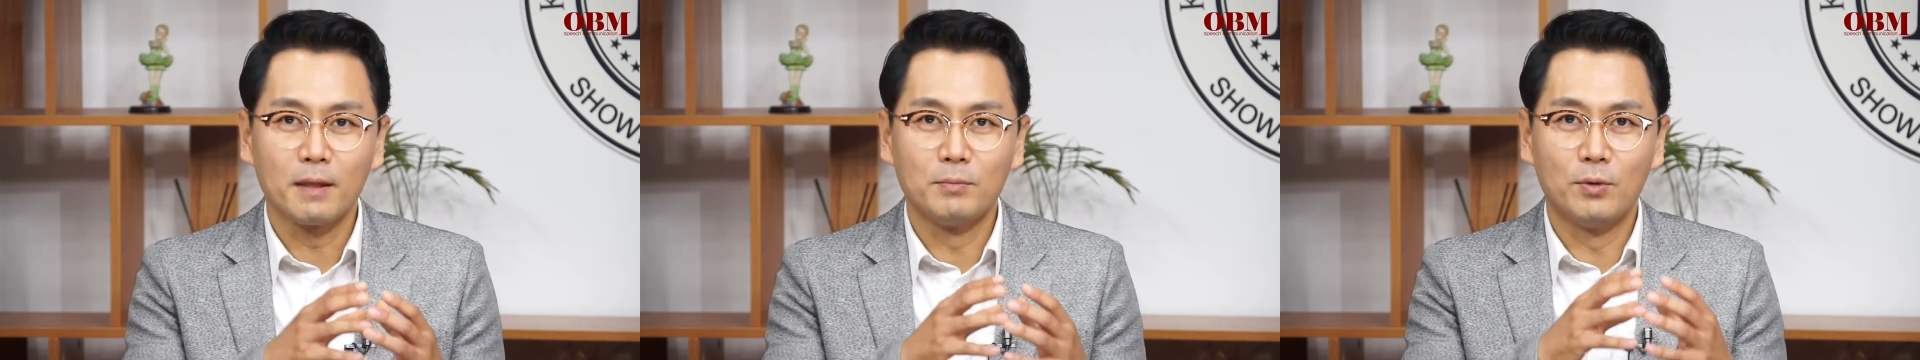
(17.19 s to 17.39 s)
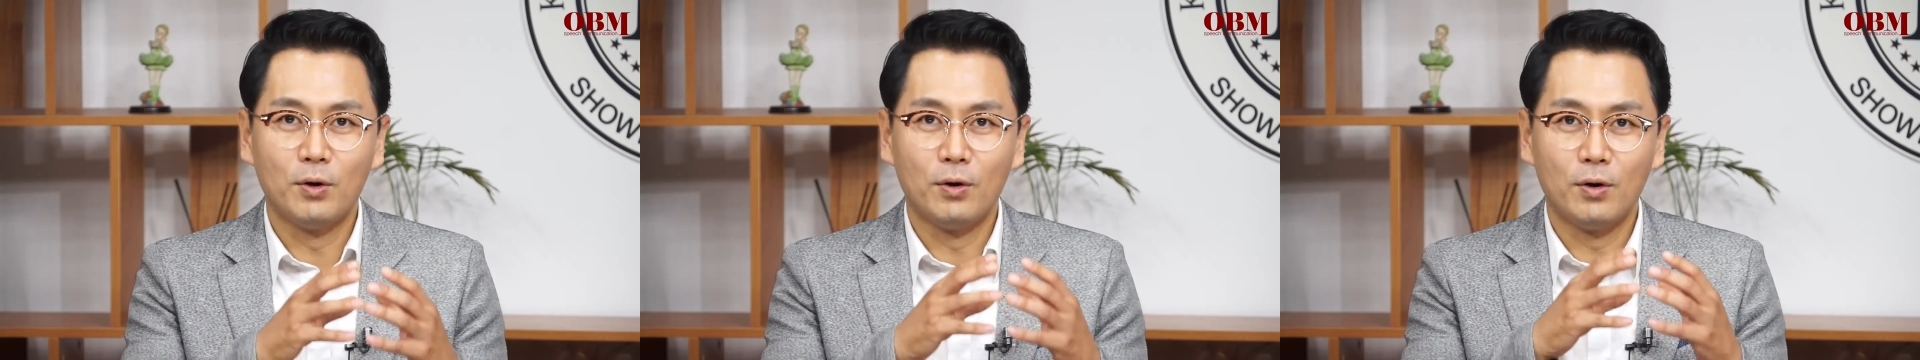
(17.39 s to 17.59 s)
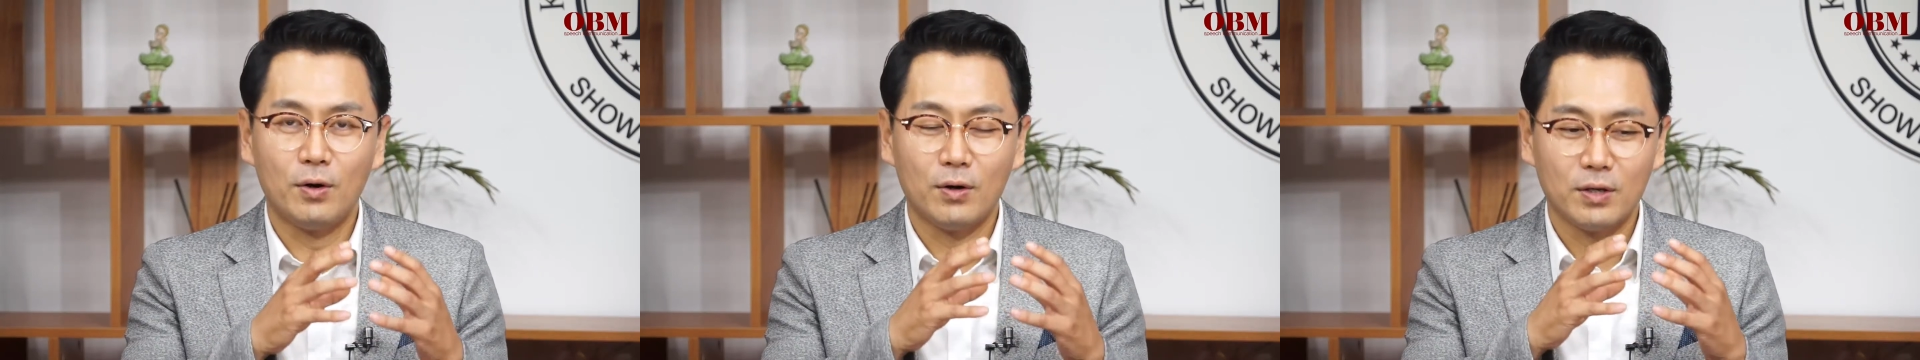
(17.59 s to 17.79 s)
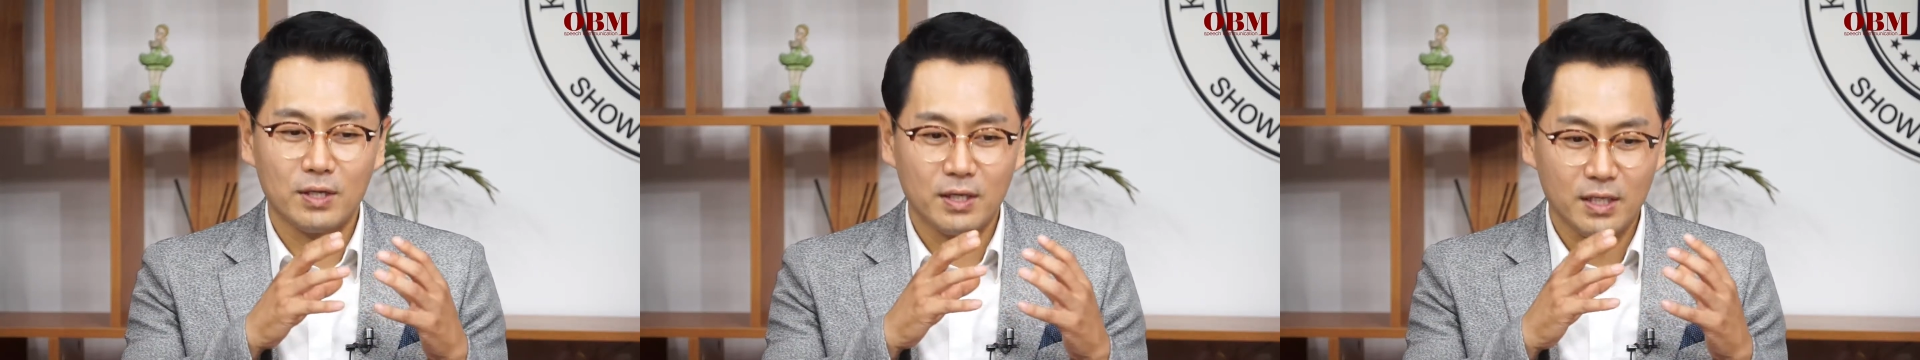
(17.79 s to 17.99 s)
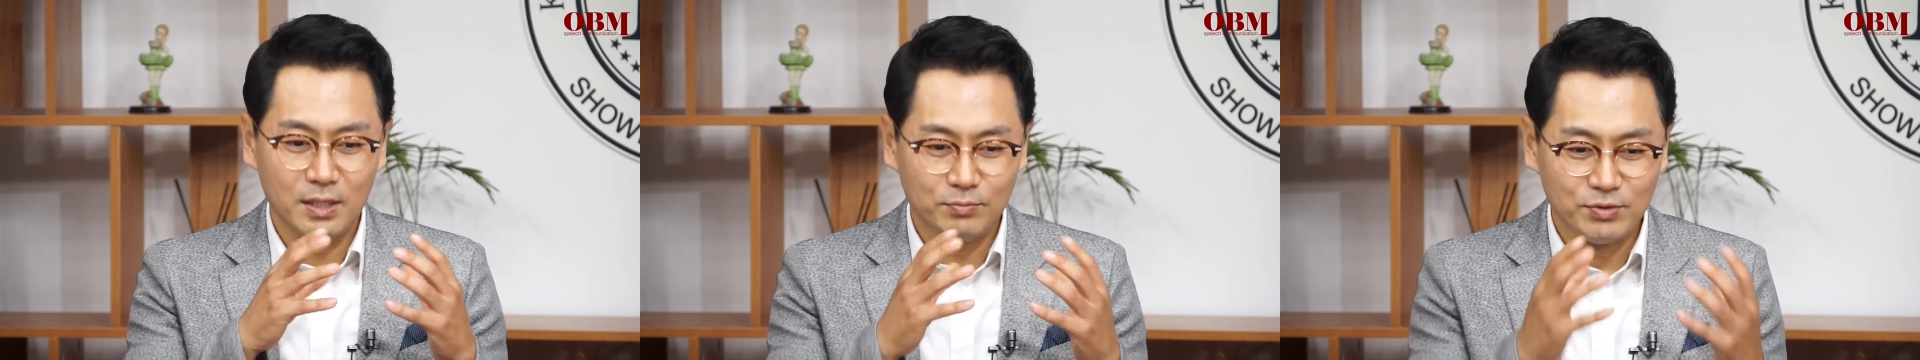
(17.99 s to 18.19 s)
뭐
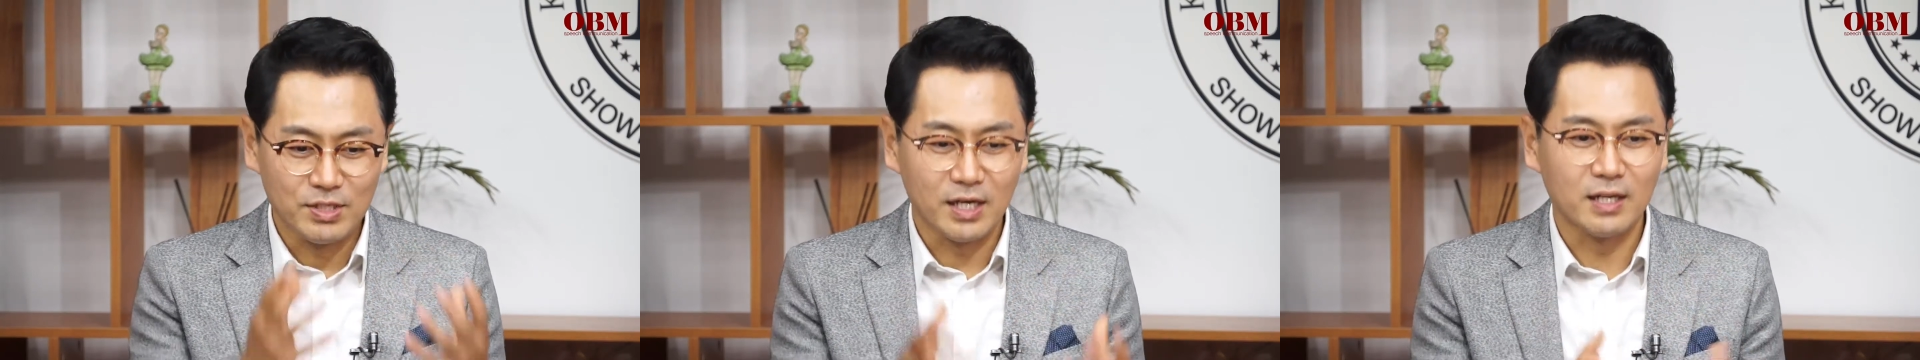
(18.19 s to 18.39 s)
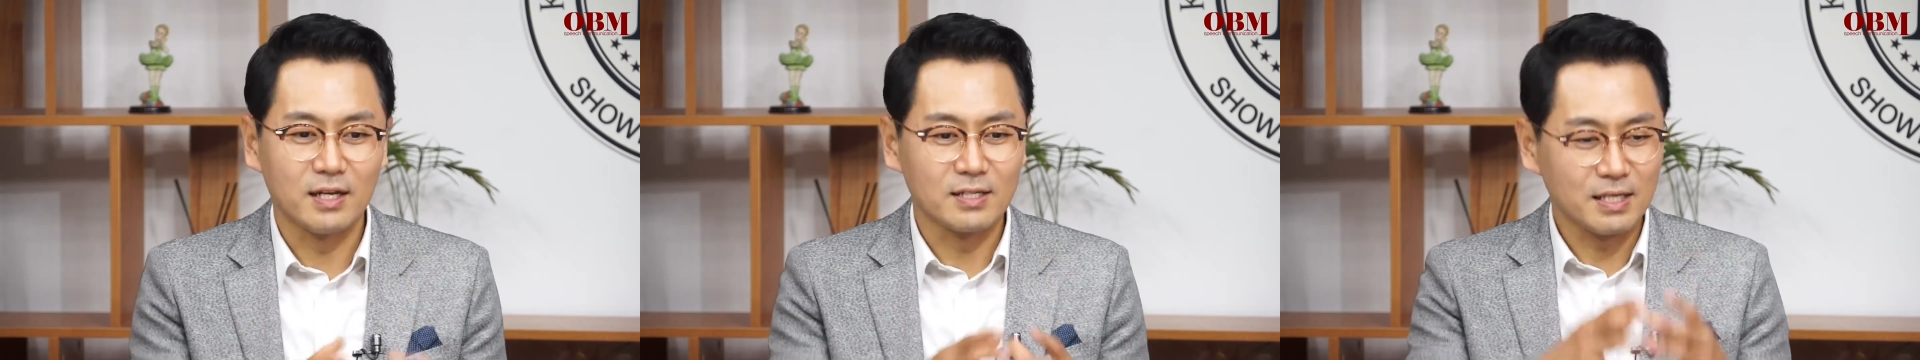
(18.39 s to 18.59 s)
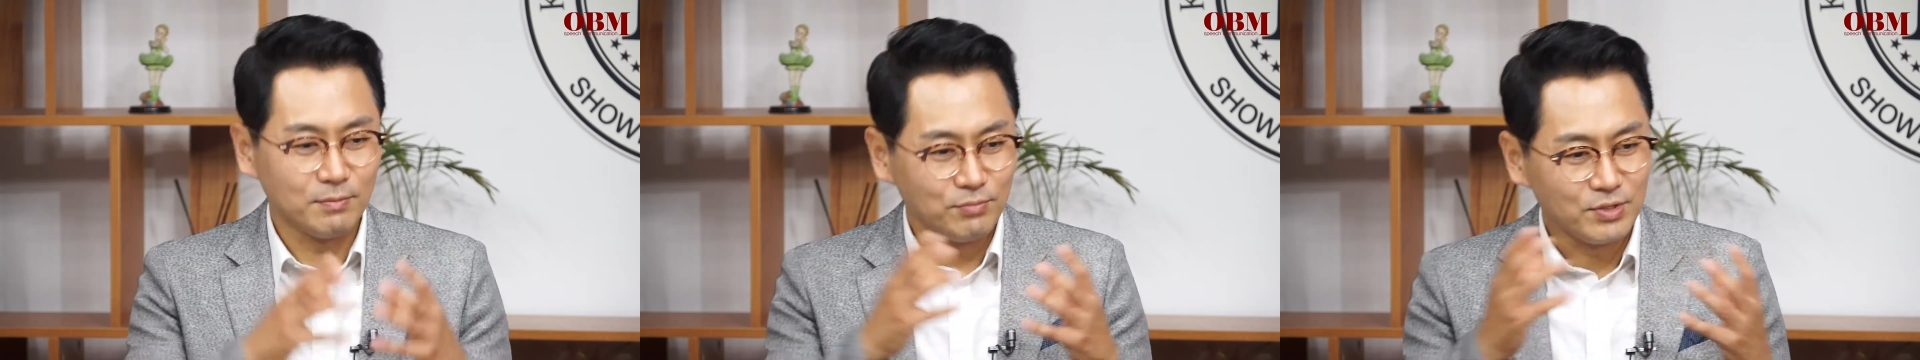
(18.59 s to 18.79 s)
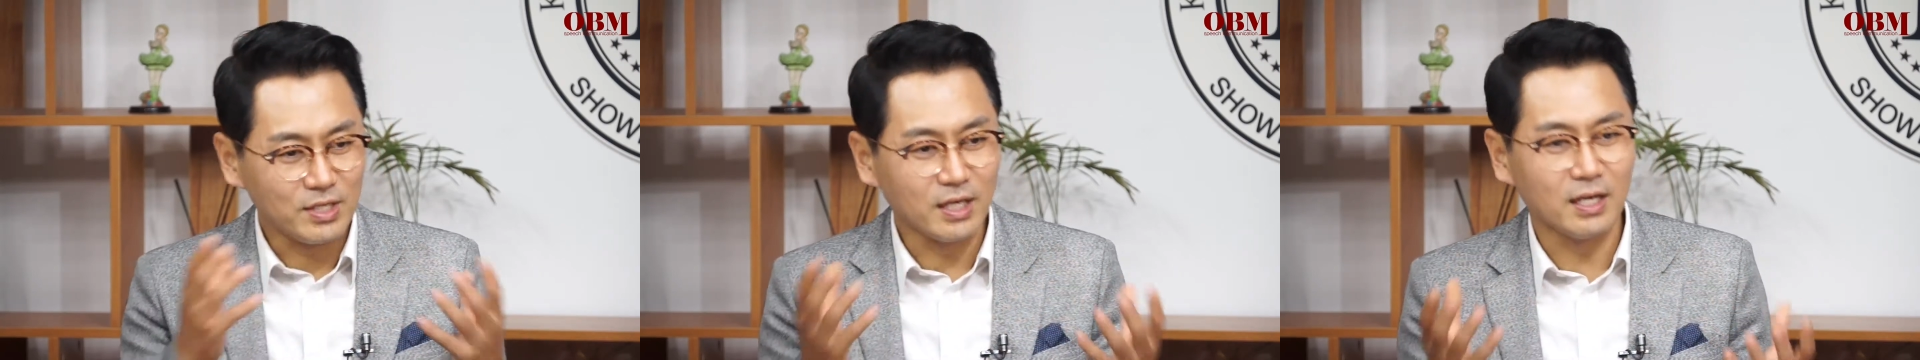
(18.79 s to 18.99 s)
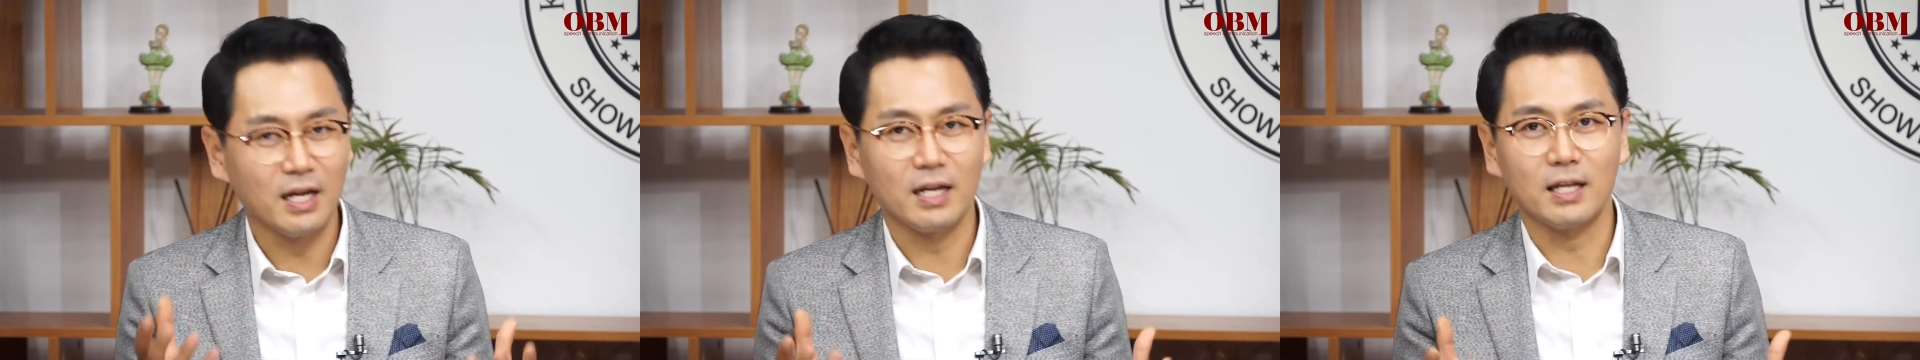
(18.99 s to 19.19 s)
2부작이나
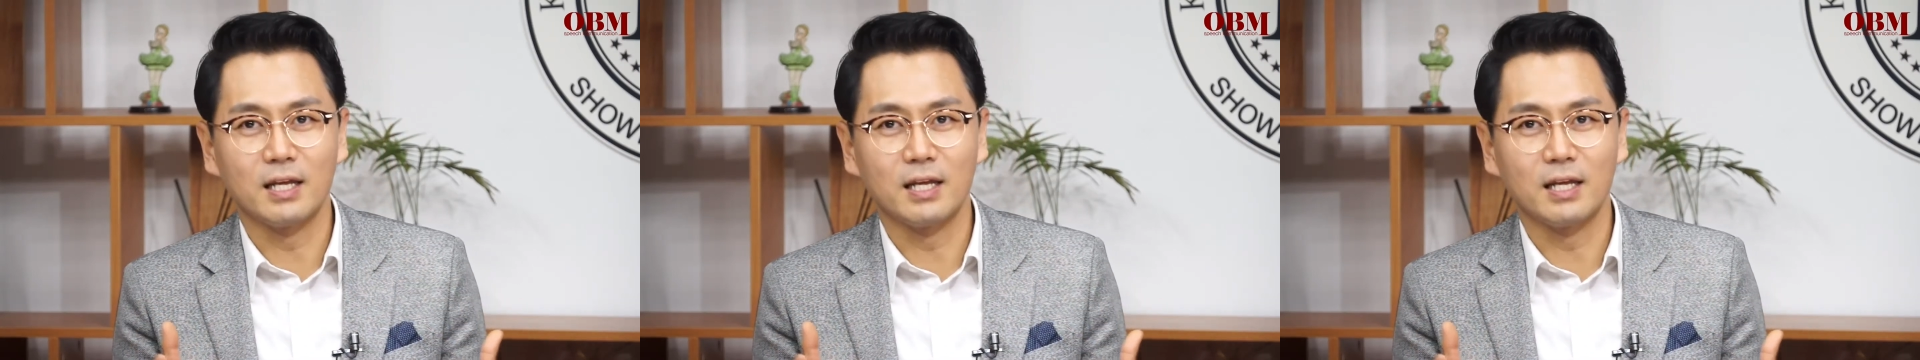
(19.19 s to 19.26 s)
3부작이나